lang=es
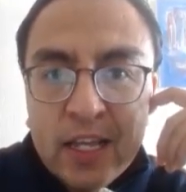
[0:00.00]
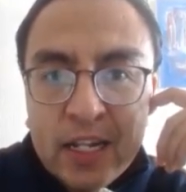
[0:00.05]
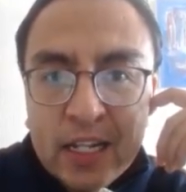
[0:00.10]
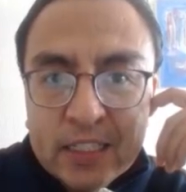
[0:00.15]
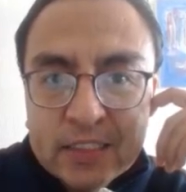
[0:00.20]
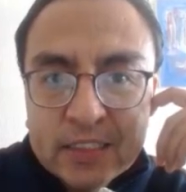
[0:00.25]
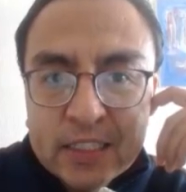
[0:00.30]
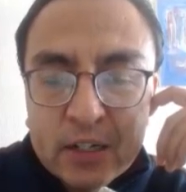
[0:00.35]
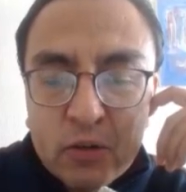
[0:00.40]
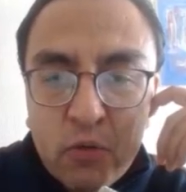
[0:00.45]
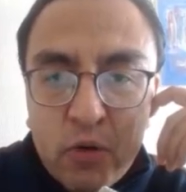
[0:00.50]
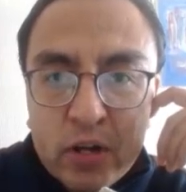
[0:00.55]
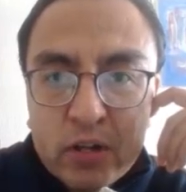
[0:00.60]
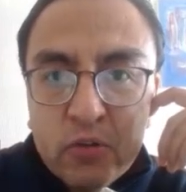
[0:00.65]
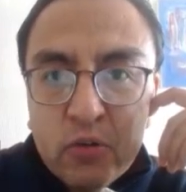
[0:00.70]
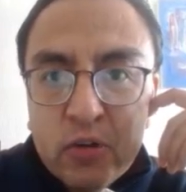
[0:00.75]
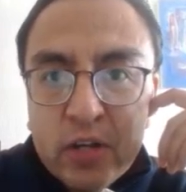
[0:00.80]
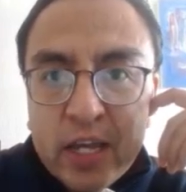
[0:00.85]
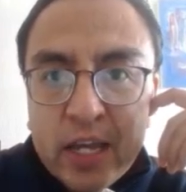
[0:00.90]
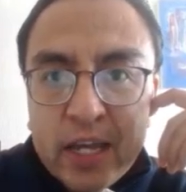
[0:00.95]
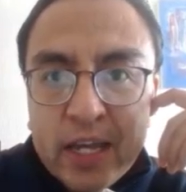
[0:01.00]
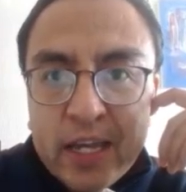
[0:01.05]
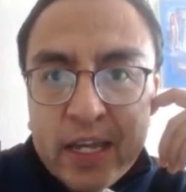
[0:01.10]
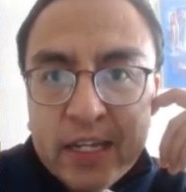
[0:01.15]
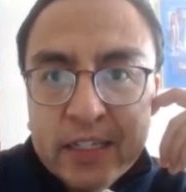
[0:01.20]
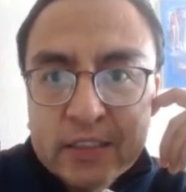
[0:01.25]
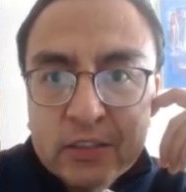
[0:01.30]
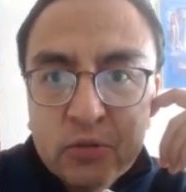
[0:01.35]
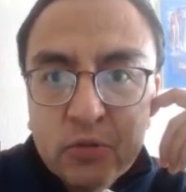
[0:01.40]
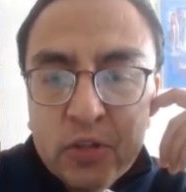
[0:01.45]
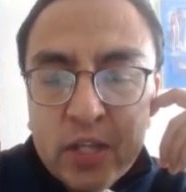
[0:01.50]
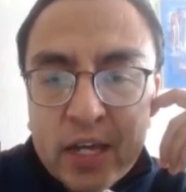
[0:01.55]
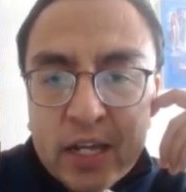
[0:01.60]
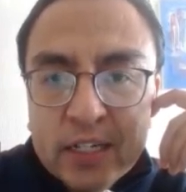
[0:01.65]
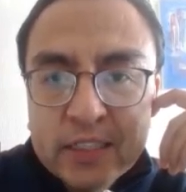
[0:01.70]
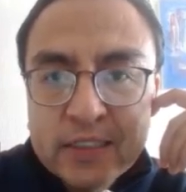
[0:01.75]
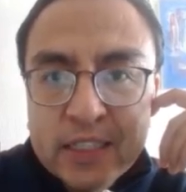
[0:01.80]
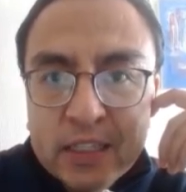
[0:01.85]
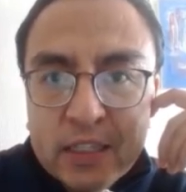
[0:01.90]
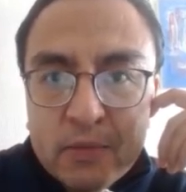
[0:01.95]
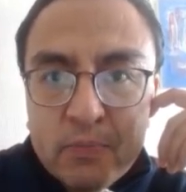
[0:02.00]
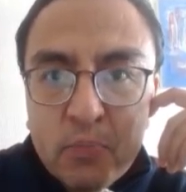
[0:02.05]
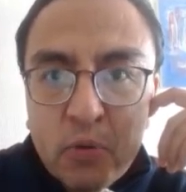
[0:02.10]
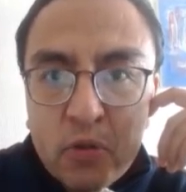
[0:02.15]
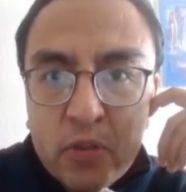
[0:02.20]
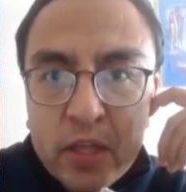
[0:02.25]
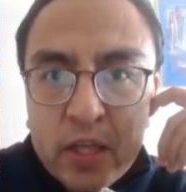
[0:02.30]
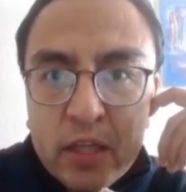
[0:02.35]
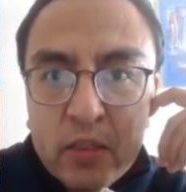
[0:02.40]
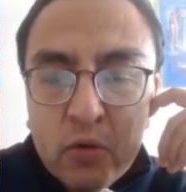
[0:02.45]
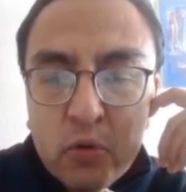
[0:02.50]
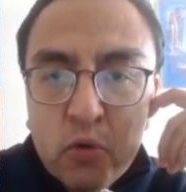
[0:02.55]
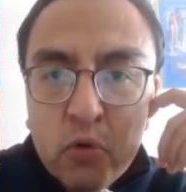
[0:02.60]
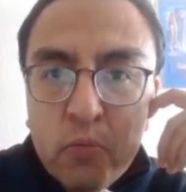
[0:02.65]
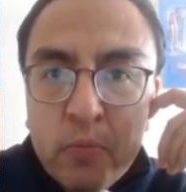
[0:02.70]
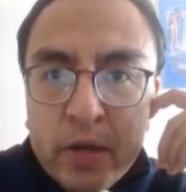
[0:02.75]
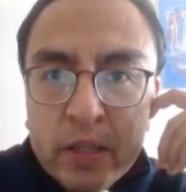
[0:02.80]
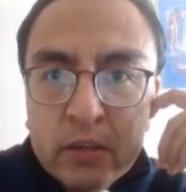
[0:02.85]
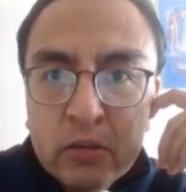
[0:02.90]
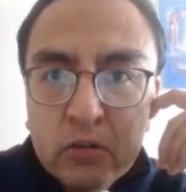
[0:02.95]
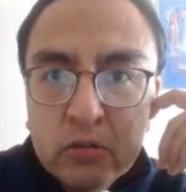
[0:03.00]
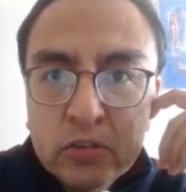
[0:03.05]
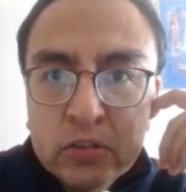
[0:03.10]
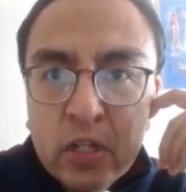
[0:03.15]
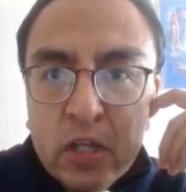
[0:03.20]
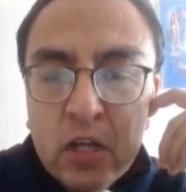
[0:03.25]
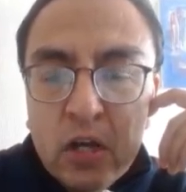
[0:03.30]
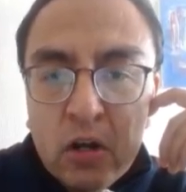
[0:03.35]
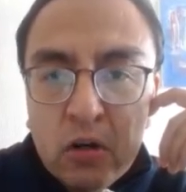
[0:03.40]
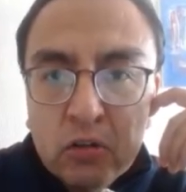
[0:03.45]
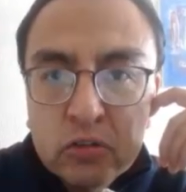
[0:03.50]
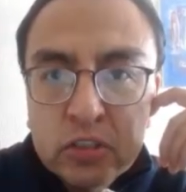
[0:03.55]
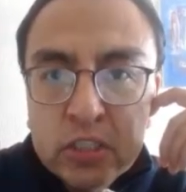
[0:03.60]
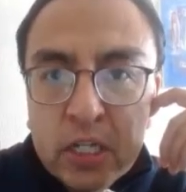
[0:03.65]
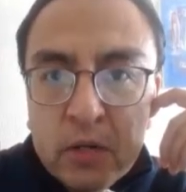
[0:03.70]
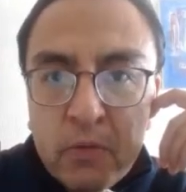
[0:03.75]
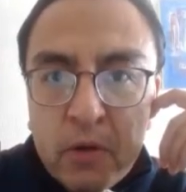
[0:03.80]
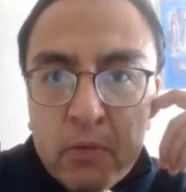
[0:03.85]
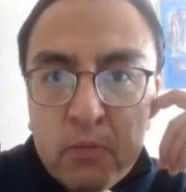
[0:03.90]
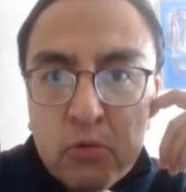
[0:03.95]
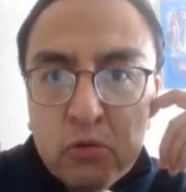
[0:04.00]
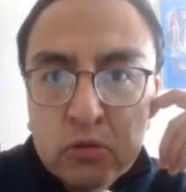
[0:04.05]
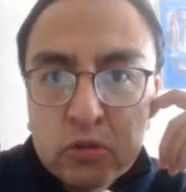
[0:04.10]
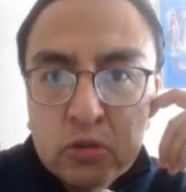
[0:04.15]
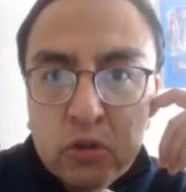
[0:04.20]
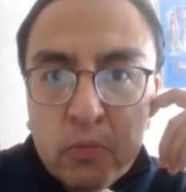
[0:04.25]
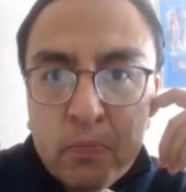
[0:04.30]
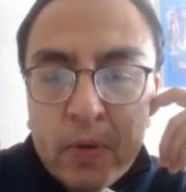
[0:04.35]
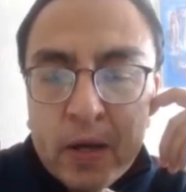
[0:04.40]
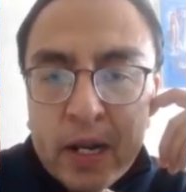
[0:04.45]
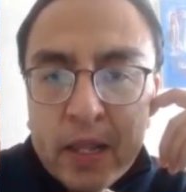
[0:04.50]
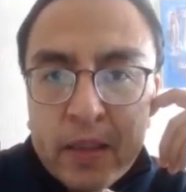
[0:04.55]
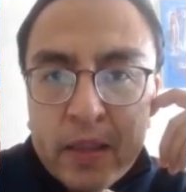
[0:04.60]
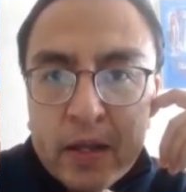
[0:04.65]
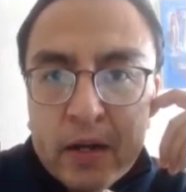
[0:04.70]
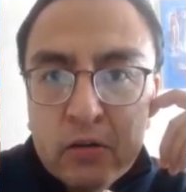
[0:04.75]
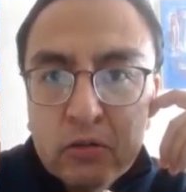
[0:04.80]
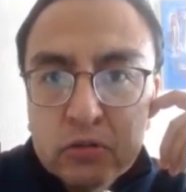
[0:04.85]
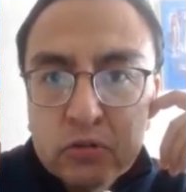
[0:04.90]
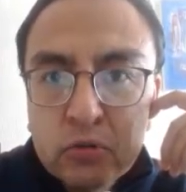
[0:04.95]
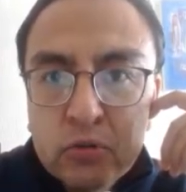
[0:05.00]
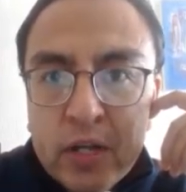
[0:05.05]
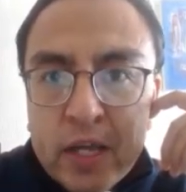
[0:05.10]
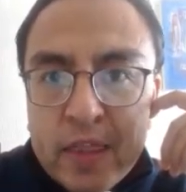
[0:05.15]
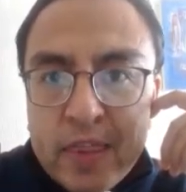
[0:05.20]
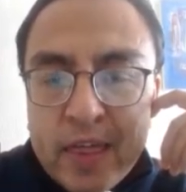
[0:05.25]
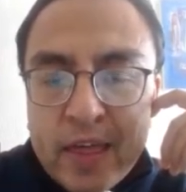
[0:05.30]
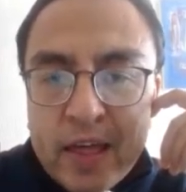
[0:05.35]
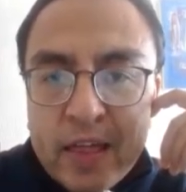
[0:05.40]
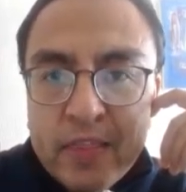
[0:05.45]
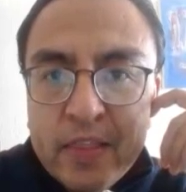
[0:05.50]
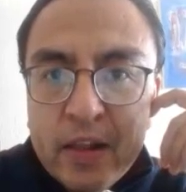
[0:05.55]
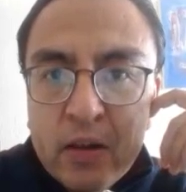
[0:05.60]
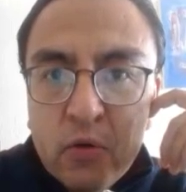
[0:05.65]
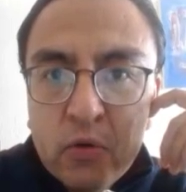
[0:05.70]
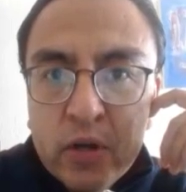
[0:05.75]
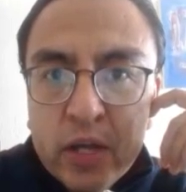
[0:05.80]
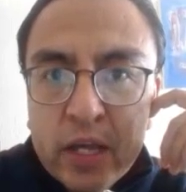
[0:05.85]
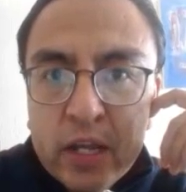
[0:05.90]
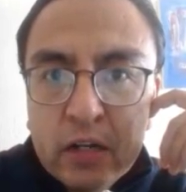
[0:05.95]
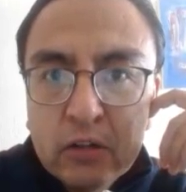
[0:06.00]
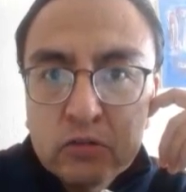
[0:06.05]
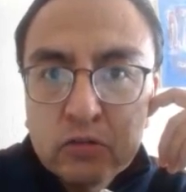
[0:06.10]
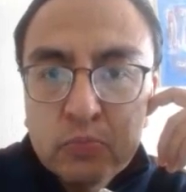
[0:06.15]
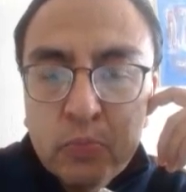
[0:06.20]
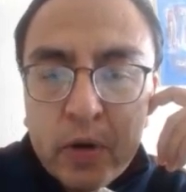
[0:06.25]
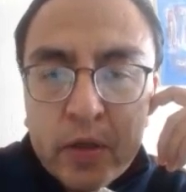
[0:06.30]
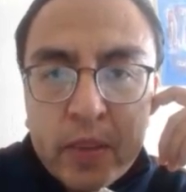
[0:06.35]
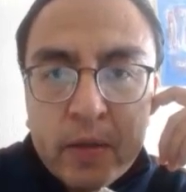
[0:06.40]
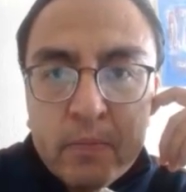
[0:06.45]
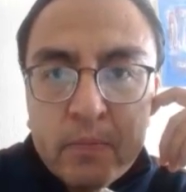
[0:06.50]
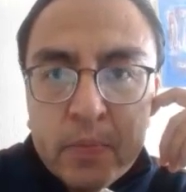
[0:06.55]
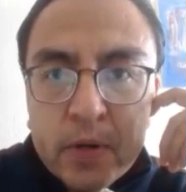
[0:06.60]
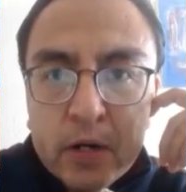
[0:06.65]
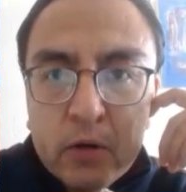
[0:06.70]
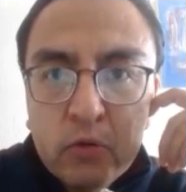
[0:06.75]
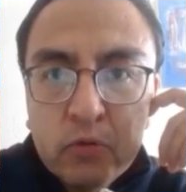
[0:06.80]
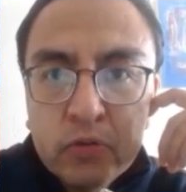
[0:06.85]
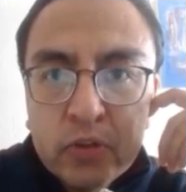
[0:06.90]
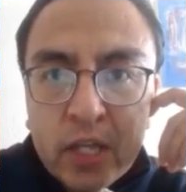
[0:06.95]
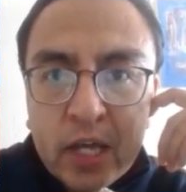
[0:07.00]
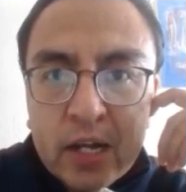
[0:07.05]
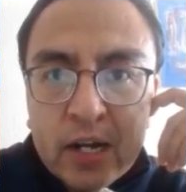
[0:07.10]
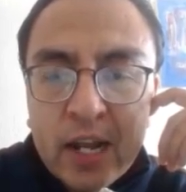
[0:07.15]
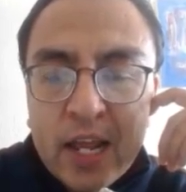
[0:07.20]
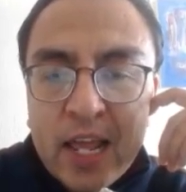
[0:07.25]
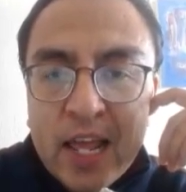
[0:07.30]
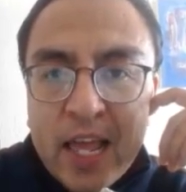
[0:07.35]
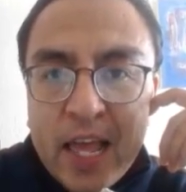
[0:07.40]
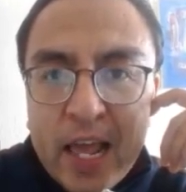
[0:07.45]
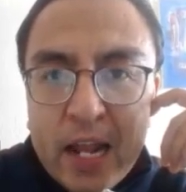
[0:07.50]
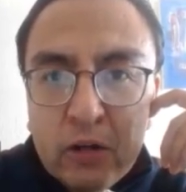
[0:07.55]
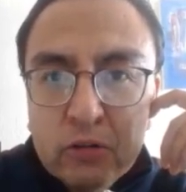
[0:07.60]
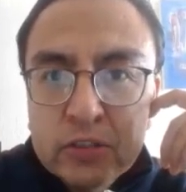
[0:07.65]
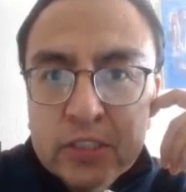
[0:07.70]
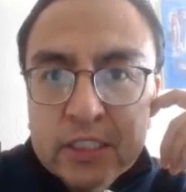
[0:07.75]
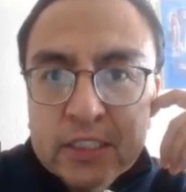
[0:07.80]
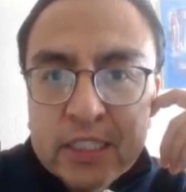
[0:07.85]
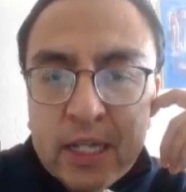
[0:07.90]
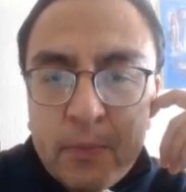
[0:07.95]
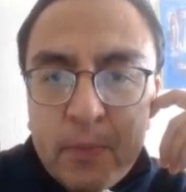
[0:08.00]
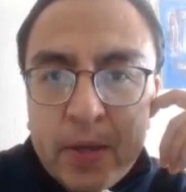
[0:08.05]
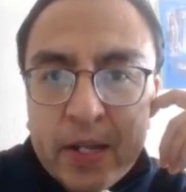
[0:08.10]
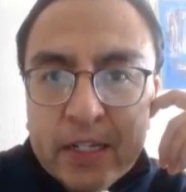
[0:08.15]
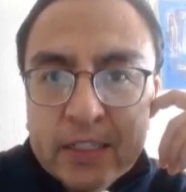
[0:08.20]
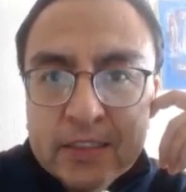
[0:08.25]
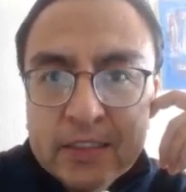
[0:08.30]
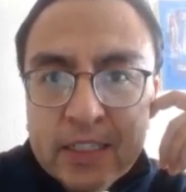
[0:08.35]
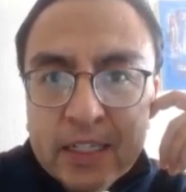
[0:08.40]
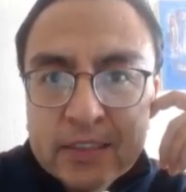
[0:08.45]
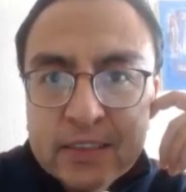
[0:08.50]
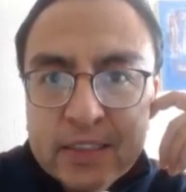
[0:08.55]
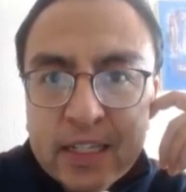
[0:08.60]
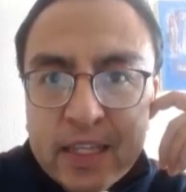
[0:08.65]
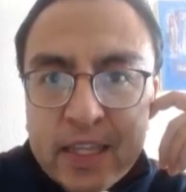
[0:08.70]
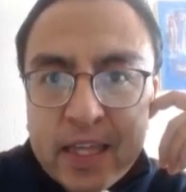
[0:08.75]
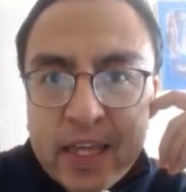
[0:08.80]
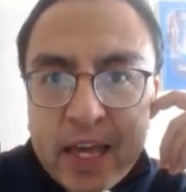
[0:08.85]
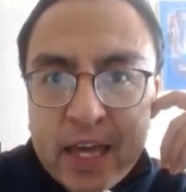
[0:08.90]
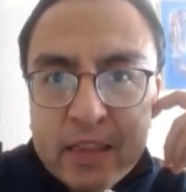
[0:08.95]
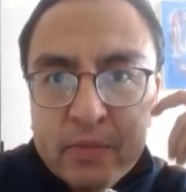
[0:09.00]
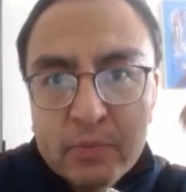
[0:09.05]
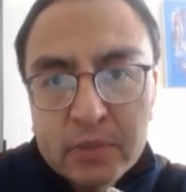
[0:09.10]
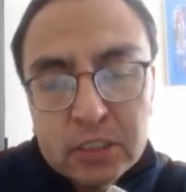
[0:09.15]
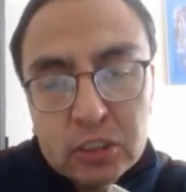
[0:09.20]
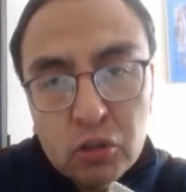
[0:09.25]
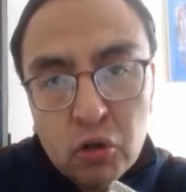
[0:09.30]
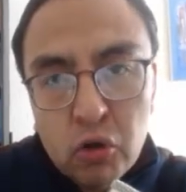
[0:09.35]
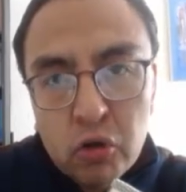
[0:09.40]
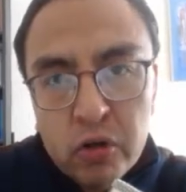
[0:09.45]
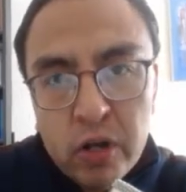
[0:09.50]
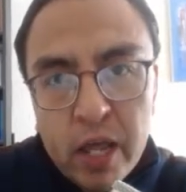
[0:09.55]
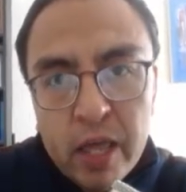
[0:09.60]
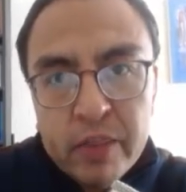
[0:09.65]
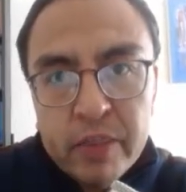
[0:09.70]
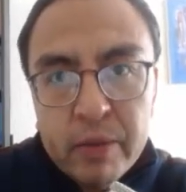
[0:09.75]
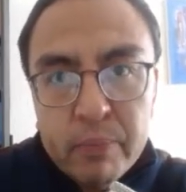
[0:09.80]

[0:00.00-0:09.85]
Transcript: Les recuerdo que estudiar este tipo de documentos nos sirve mucho para darnos una idea de lo que nos puedan preguntar en los exámenes ya sea de admisión,